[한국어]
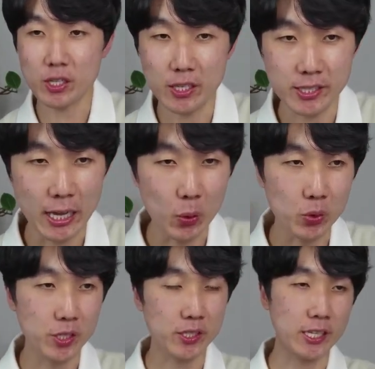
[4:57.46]
이제
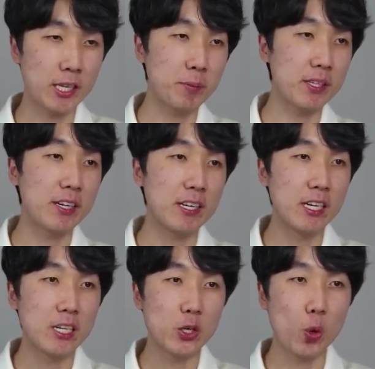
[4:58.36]
나오는데 대단합니다.
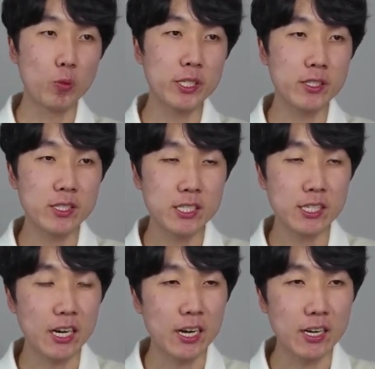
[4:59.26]

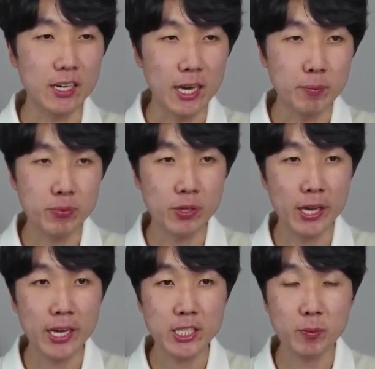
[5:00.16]
Objective-C가 애플의
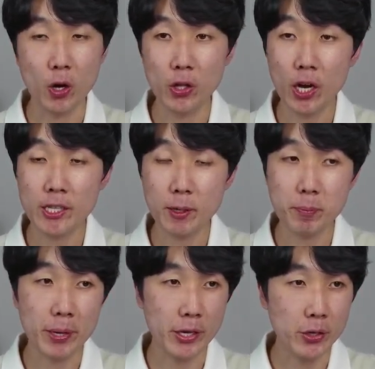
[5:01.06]
핵심 언어가 된
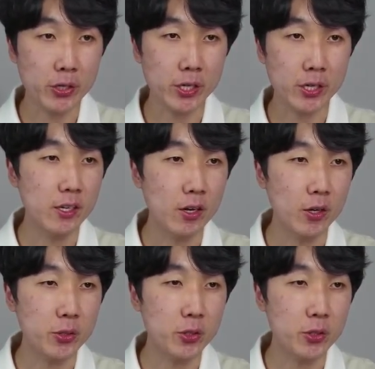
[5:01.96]
배경이 어떤